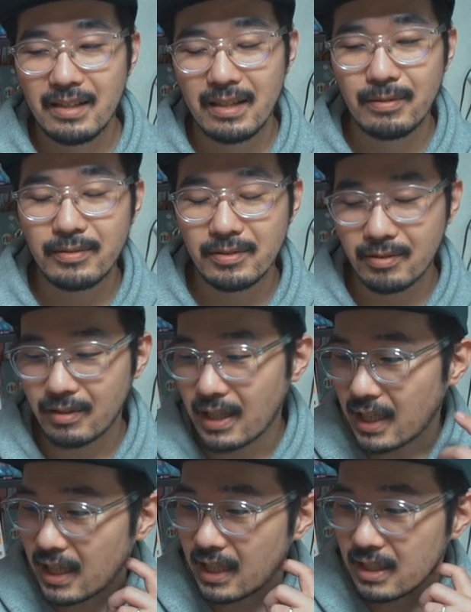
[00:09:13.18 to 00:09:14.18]
レフンと
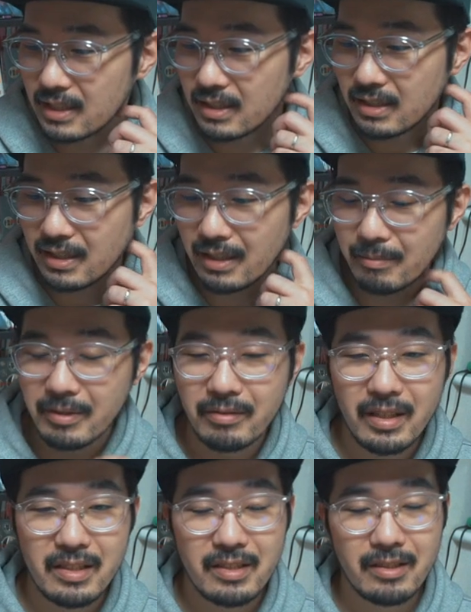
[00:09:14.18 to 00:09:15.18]
か
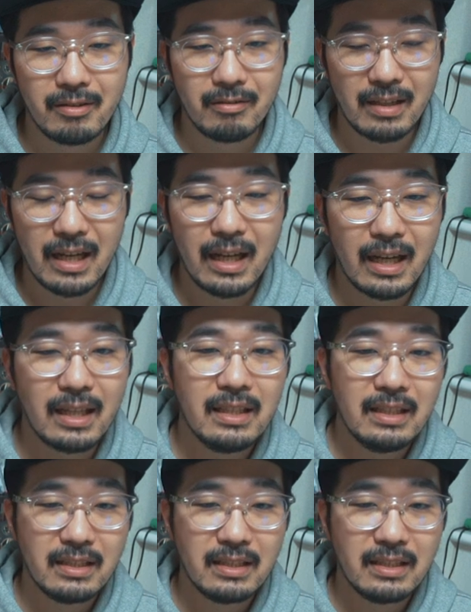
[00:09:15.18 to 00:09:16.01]
デビッド・リンチとか